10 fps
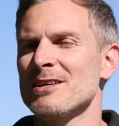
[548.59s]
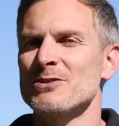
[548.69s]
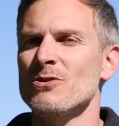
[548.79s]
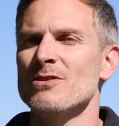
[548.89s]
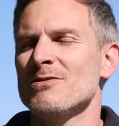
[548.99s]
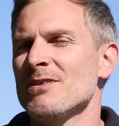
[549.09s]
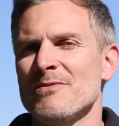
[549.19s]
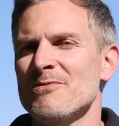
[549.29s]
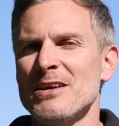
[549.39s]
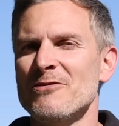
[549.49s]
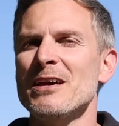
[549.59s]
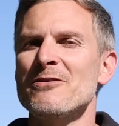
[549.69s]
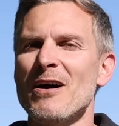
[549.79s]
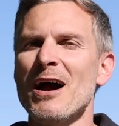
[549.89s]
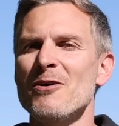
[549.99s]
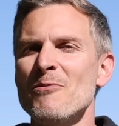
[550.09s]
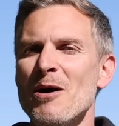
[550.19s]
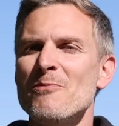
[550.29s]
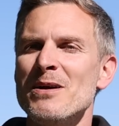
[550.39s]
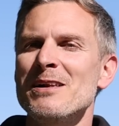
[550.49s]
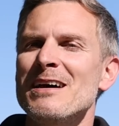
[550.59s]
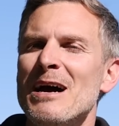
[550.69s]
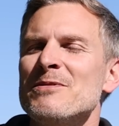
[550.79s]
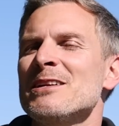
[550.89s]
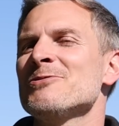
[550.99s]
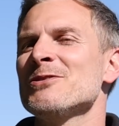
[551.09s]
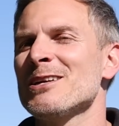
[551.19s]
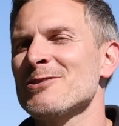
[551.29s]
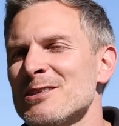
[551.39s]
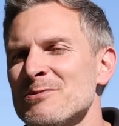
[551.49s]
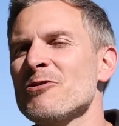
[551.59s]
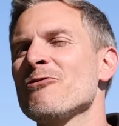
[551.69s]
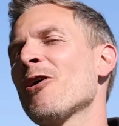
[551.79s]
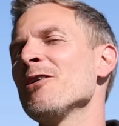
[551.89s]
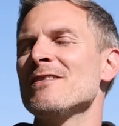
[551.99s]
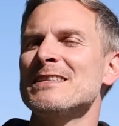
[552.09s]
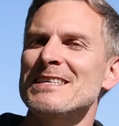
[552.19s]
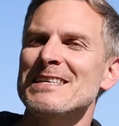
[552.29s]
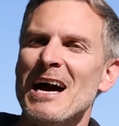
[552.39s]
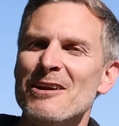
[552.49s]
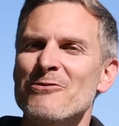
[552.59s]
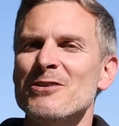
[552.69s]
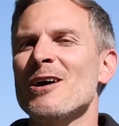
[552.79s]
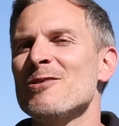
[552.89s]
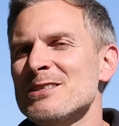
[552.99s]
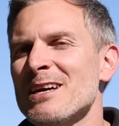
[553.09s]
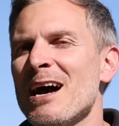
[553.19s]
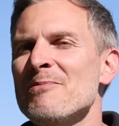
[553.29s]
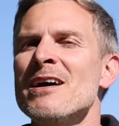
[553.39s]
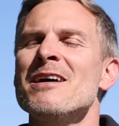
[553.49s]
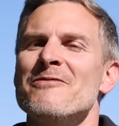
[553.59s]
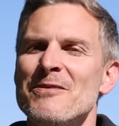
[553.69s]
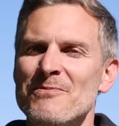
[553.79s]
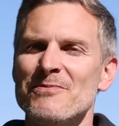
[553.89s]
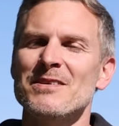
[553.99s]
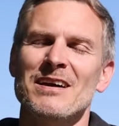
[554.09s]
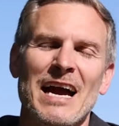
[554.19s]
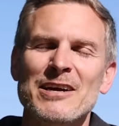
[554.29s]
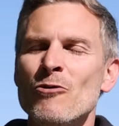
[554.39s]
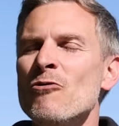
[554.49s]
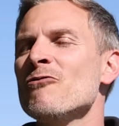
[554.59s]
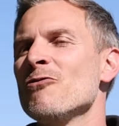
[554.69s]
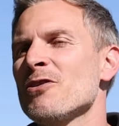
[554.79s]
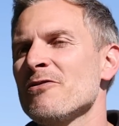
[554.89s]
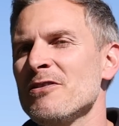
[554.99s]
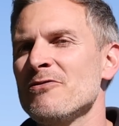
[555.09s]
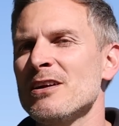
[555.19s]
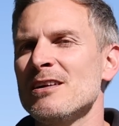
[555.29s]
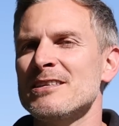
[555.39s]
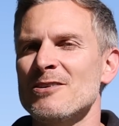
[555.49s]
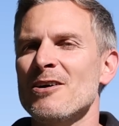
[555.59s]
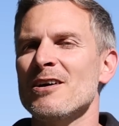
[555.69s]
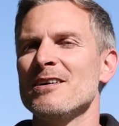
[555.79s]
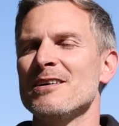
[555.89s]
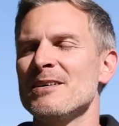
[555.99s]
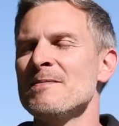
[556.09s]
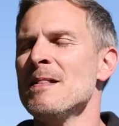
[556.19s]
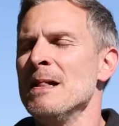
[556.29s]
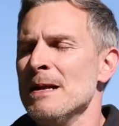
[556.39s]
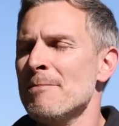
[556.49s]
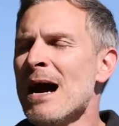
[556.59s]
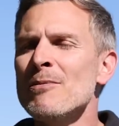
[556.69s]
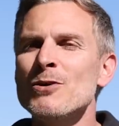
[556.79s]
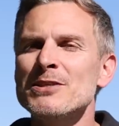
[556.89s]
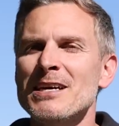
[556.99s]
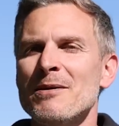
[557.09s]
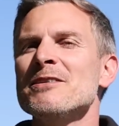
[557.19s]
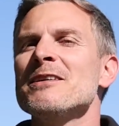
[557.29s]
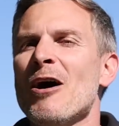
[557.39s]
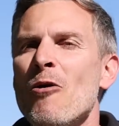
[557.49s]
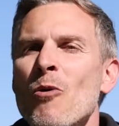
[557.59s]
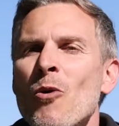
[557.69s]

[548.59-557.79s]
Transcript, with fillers: Also ähm, ich, ich war immer im Bilde, habe mich natürlich dann trotzdem gefreut, wenn es Signale von draußen gab, wenn reingerufen wurde, wie viel ich noch äh, machen musste, habe ich den Daumen